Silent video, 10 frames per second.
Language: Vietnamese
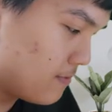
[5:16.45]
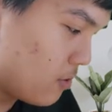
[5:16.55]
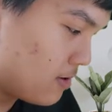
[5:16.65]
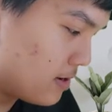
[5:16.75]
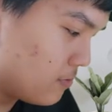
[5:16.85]

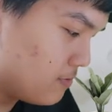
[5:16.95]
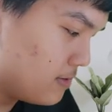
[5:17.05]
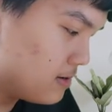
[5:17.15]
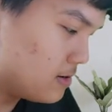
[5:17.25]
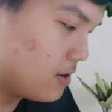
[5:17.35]
một là
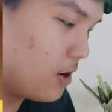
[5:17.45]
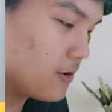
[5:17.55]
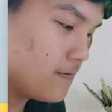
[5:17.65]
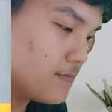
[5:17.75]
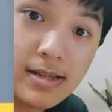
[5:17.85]
đúng
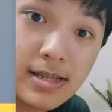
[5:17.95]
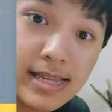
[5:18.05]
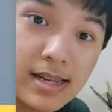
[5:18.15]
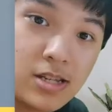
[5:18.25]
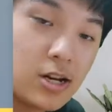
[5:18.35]
rồi ta sẽ
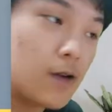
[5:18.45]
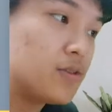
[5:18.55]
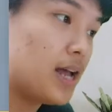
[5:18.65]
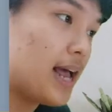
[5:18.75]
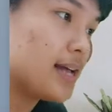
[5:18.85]
xét đến trường
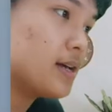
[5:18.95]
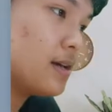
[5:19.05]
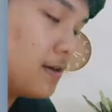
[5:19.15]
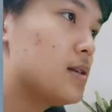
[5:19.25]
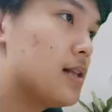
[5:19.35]
hợp thứ hai
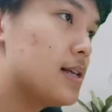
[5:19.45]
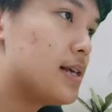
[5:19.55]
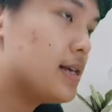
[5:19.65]
đó chính là